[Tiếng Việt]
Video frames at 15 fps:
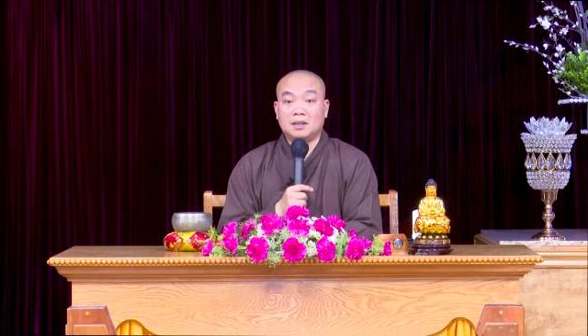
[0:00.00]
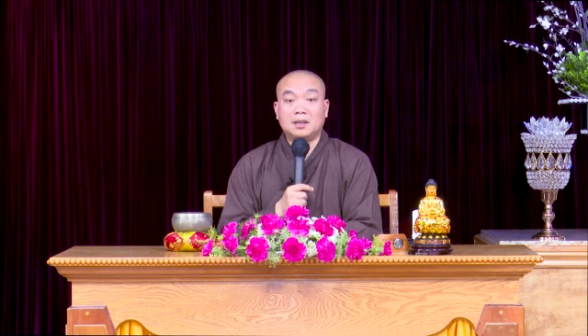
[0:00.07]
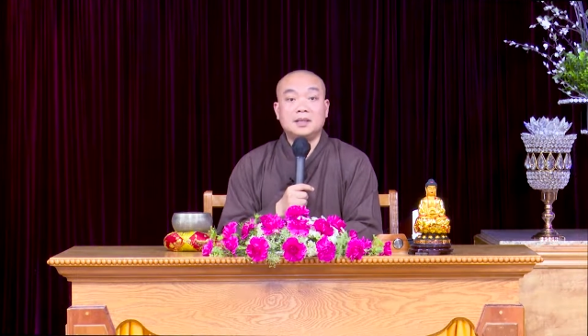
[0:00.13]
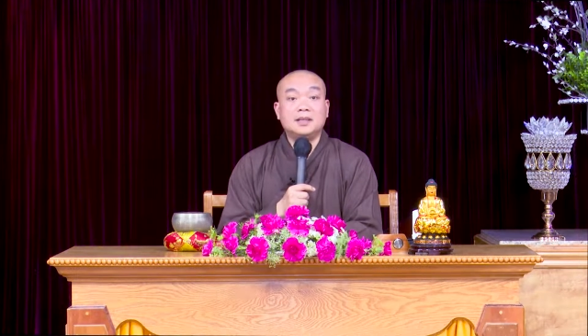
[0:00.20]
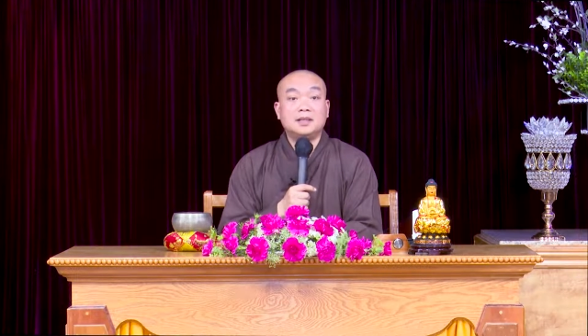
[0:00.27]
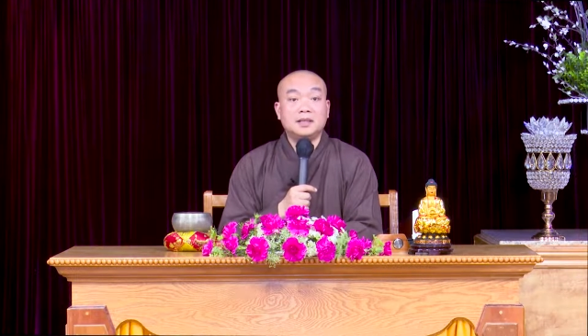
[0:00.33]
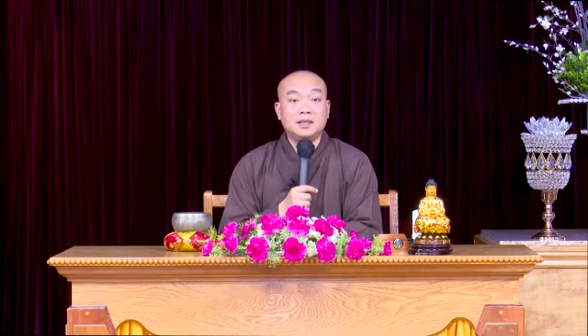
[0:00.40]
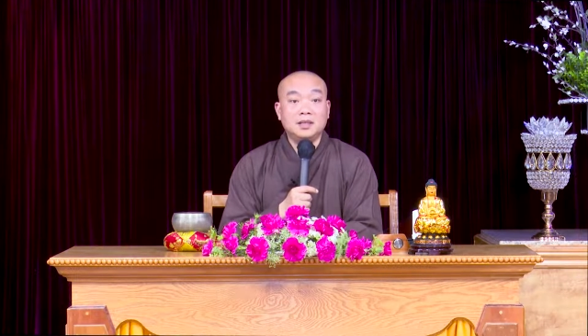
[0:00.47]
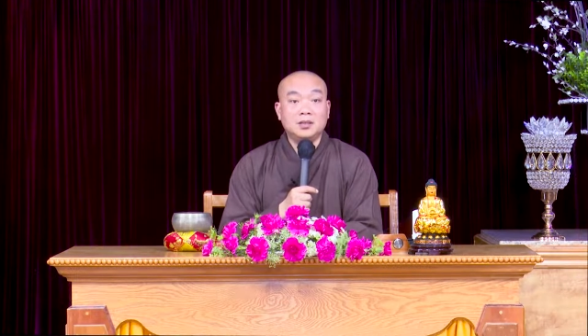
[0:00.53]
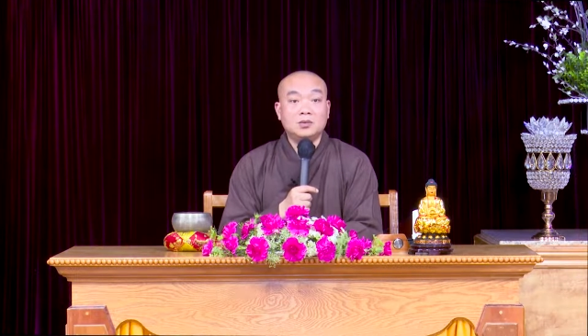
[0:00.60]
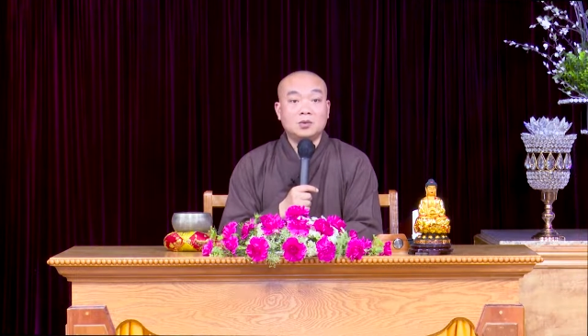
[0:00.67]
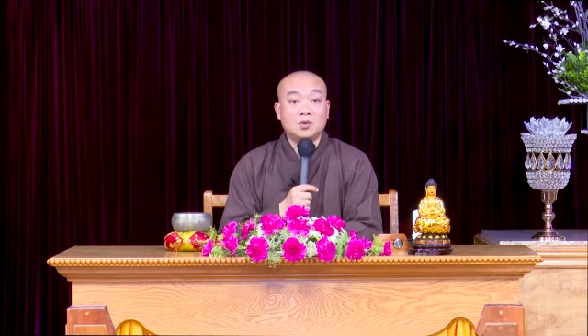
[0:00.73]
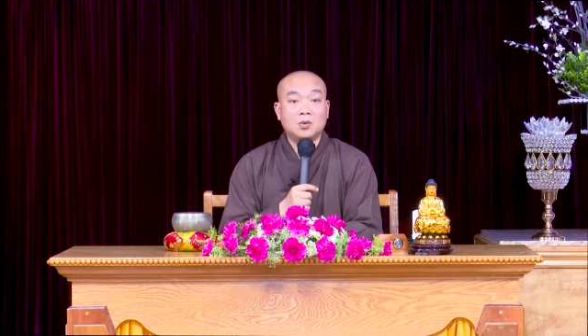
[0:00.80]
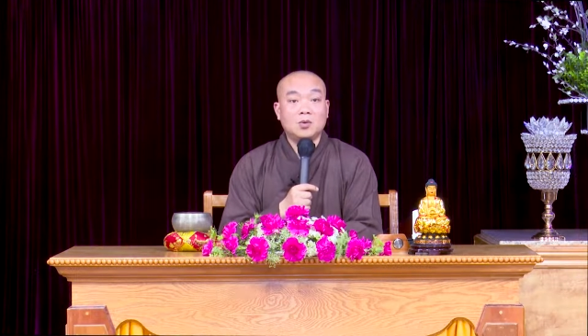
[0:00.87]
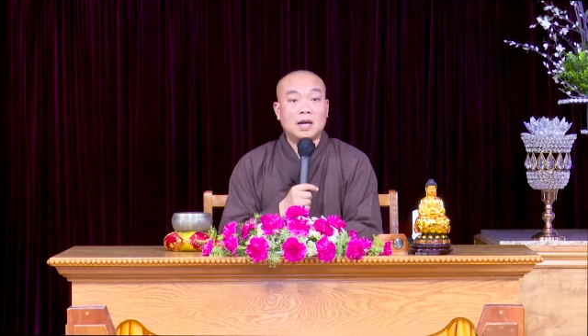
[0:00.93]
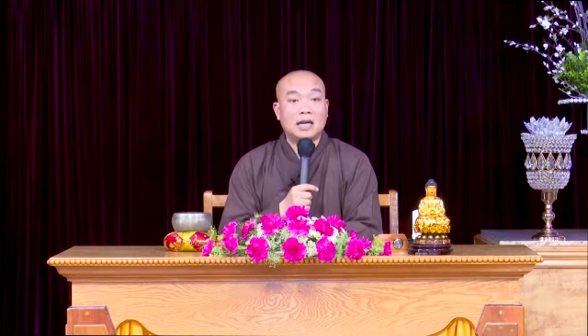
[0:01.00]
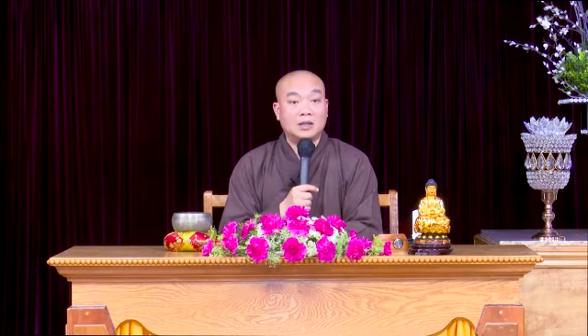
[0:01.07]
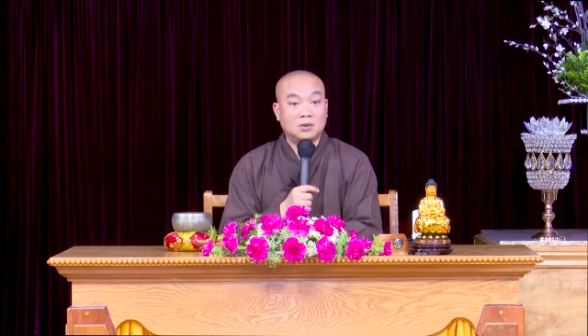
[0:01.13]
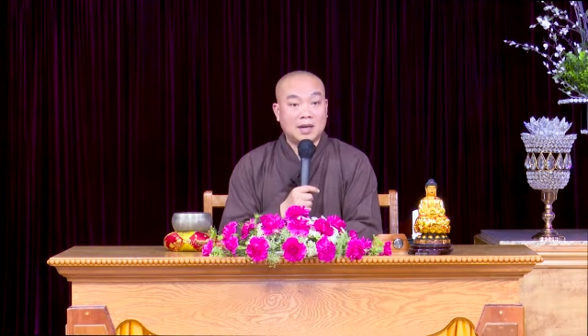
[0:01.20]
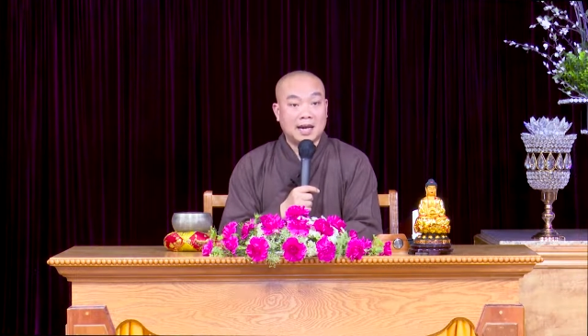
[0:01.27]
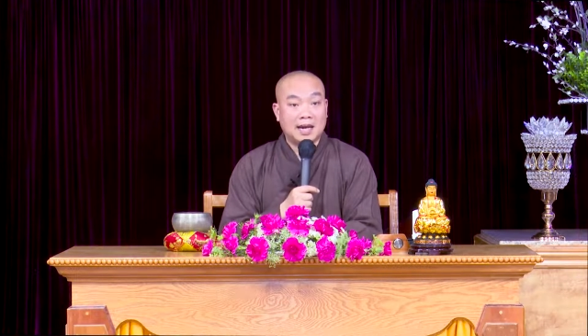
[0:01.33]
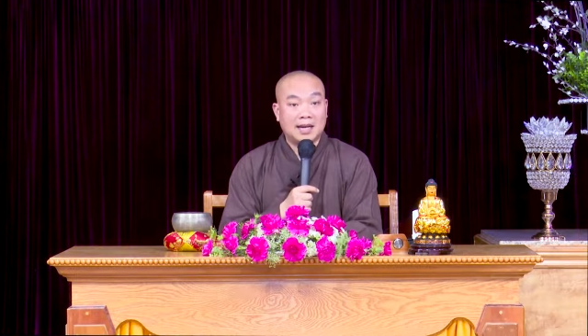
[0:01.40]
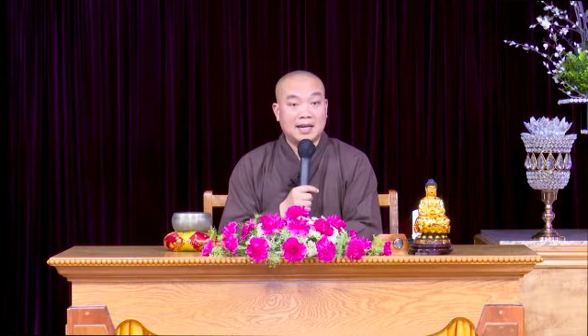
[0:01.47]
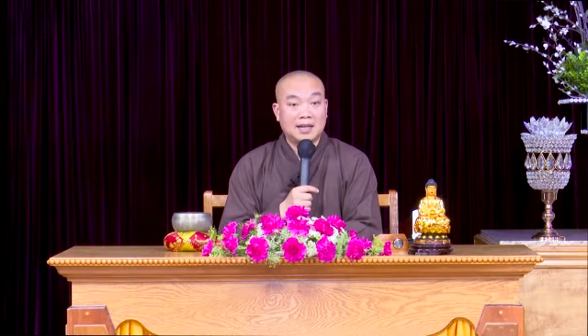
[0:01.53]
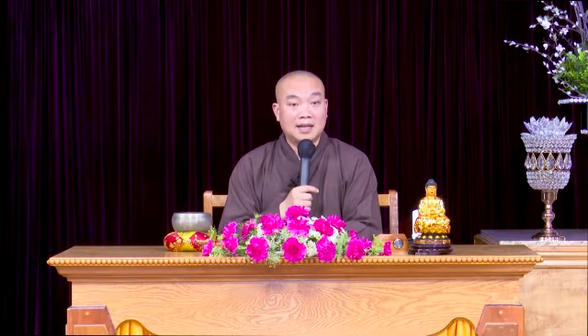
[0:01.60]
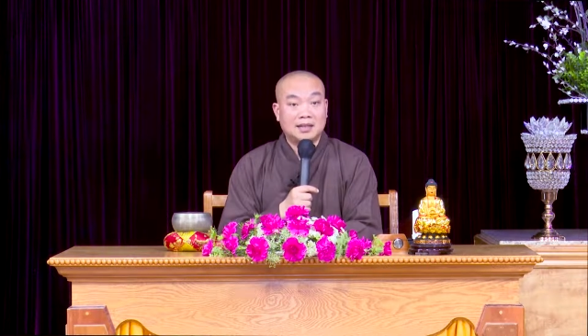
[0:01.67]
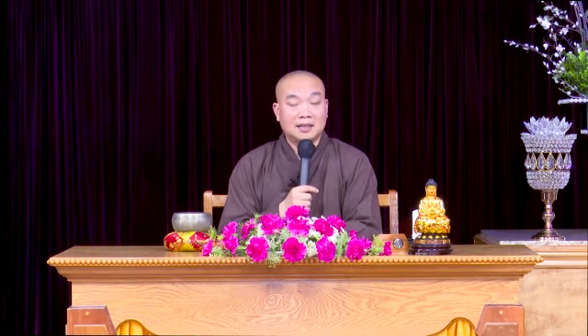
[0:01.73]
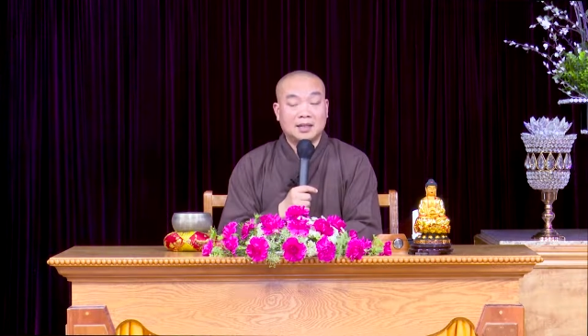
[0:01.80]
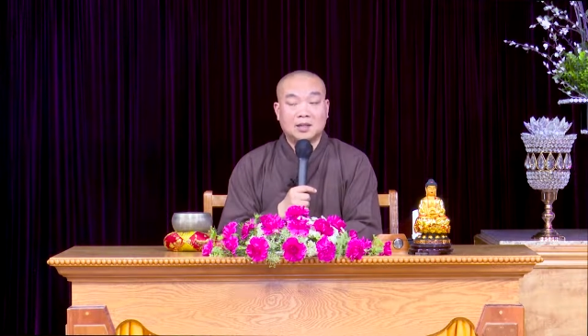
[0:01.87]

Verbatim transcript: có tính tới yếu tố của Atula